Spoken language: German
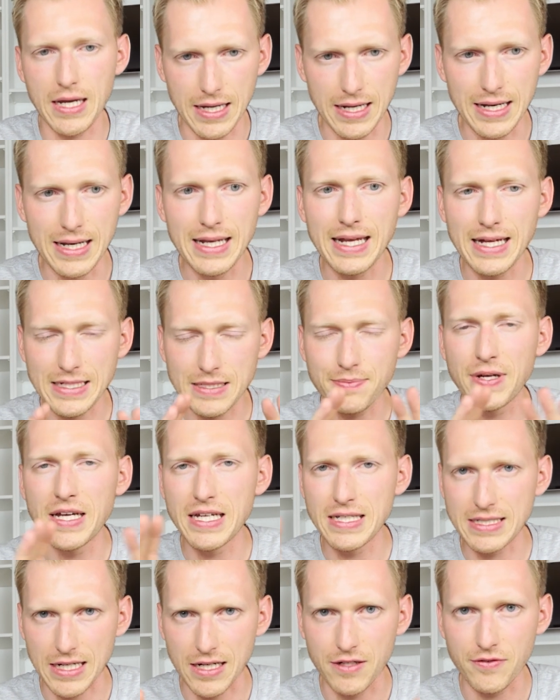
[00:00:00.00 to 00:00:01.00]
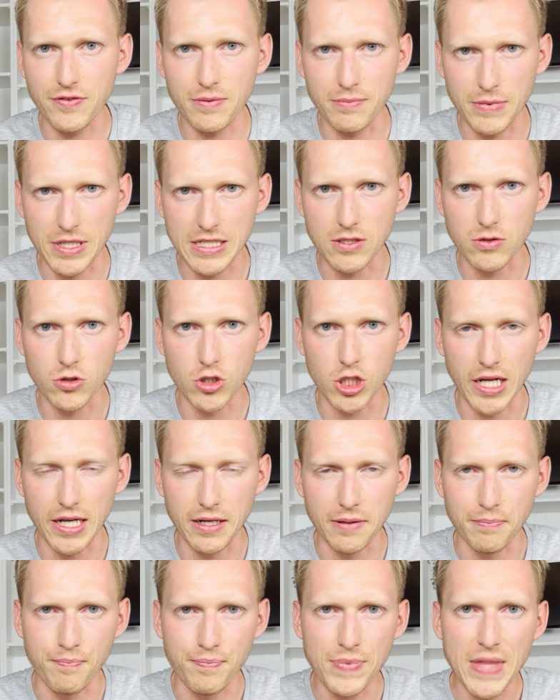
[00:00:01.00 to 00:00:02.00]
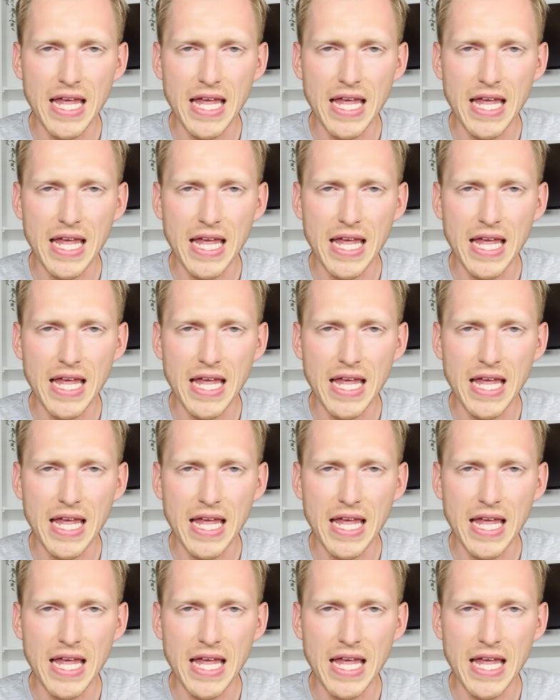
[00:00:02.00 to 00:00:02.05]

Lass wir jetzt einfach mal so stehen.